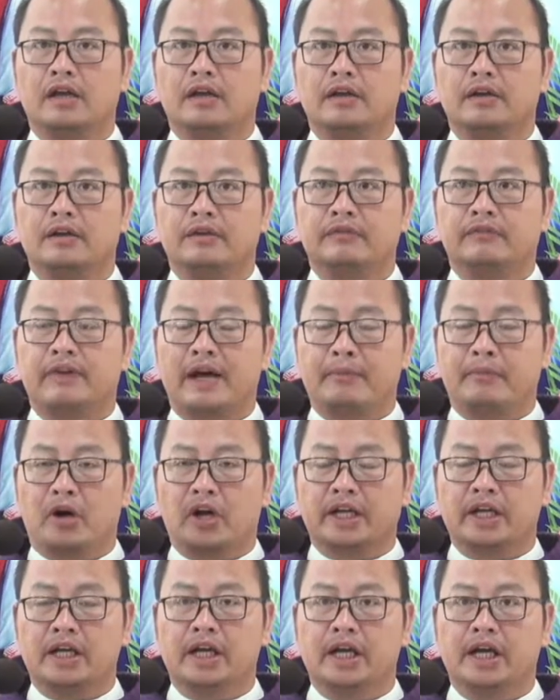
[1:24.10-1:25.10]
Và mọi
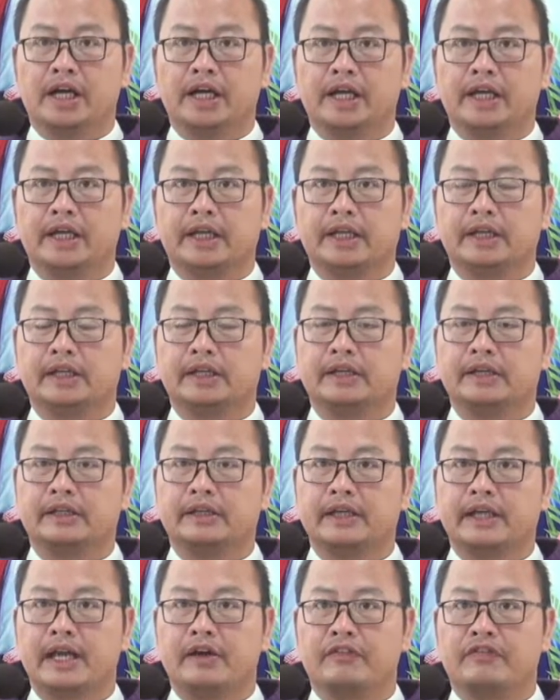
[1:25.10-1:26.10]
người
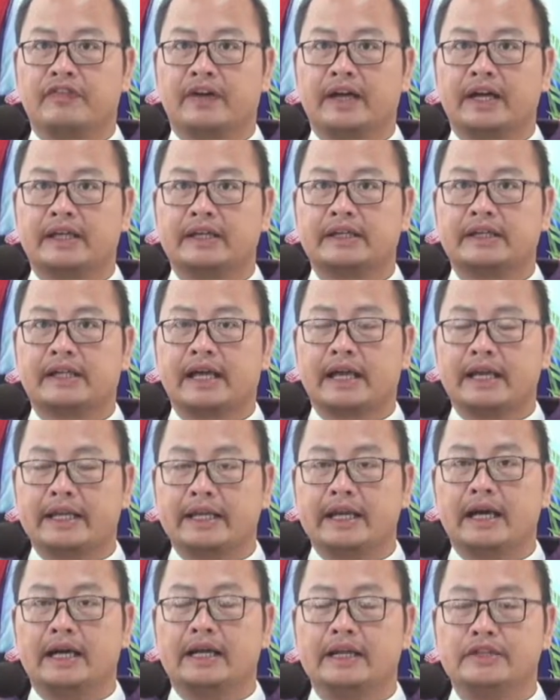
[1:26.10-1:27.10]
đều phải cậy
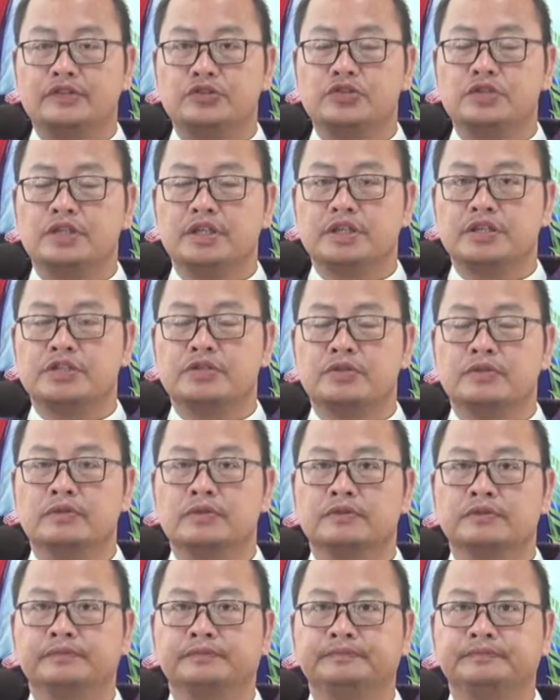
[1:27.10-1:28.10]
nhờ đến Chúa Giêsu. xu
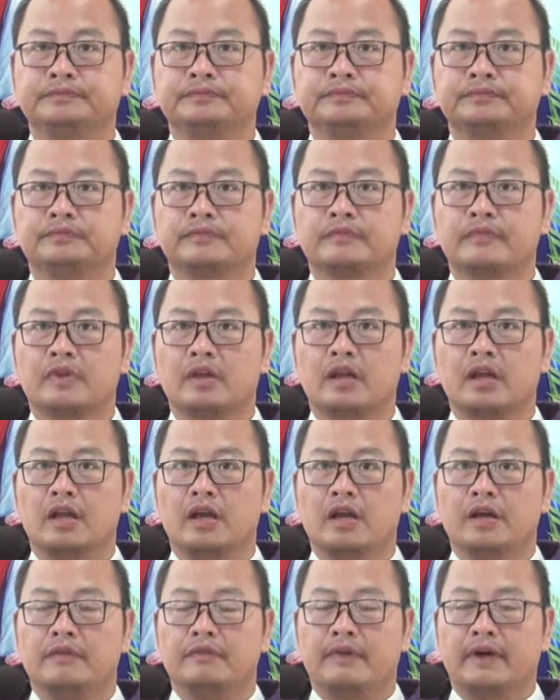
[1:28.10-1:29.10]

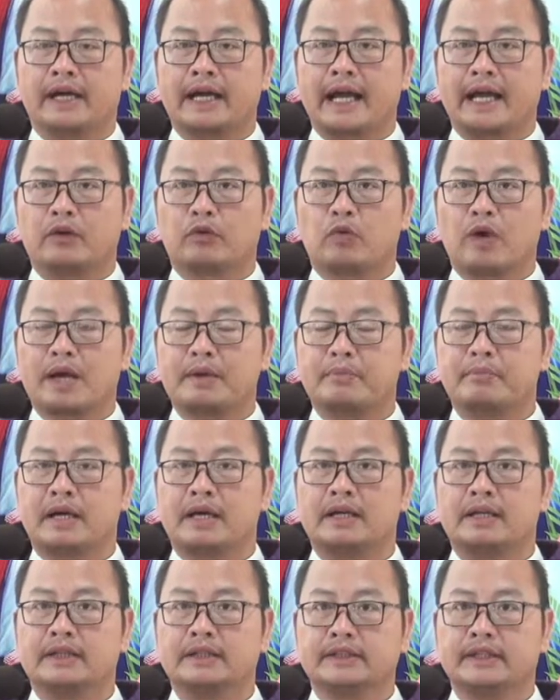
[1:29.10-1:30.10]
và Ngài quát
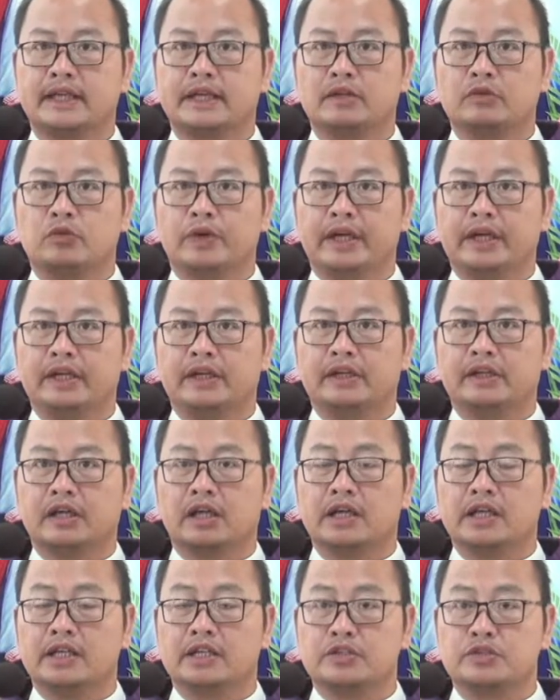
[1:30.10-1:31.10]
mắng tên quỷ, nó
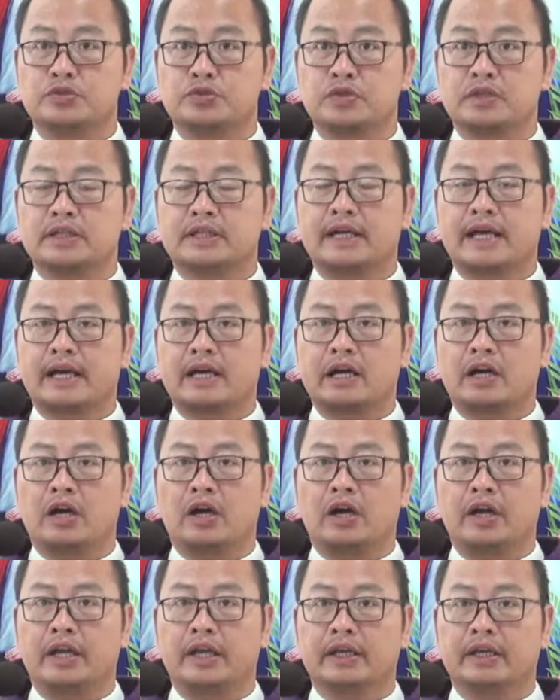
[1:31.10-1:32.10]
liền suốt ra
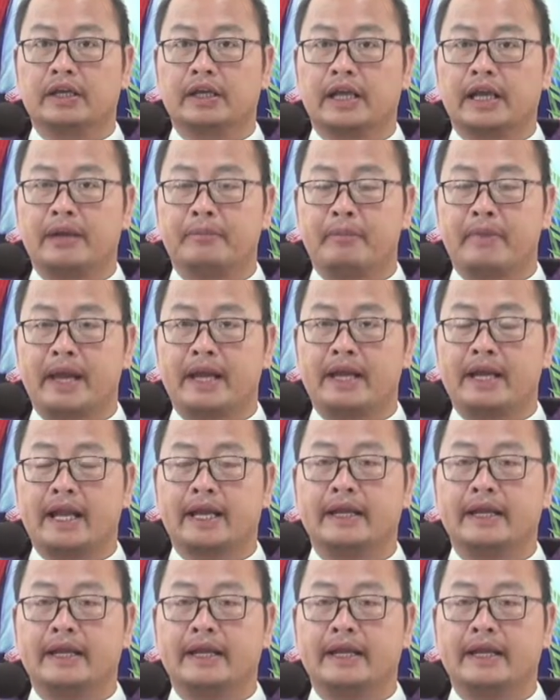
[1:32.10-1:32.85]
khỏi em bé này.